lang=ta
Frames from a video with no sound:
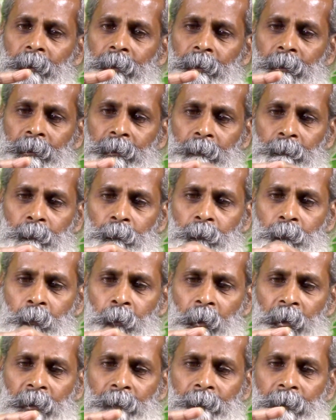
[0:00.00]
இந்த
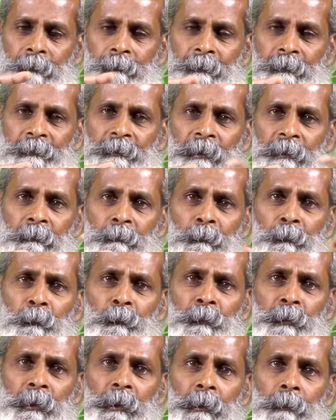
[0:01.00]
முக்கோண வடிவத்தில்
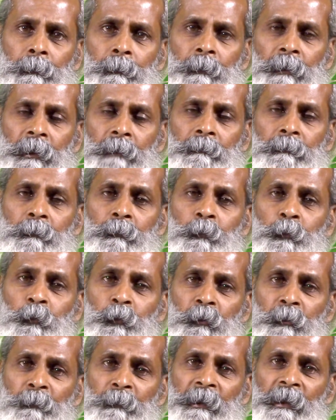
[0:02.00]
மூன்று புறம்
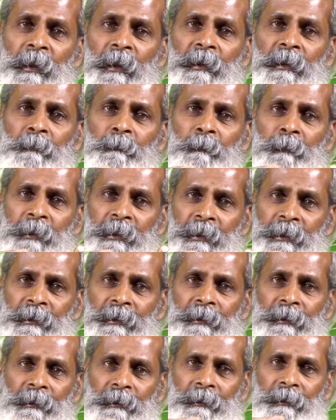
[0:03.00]
கூர்மையான முனை
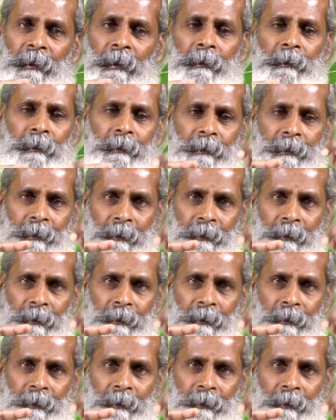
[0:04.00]
இருக்கிற கல்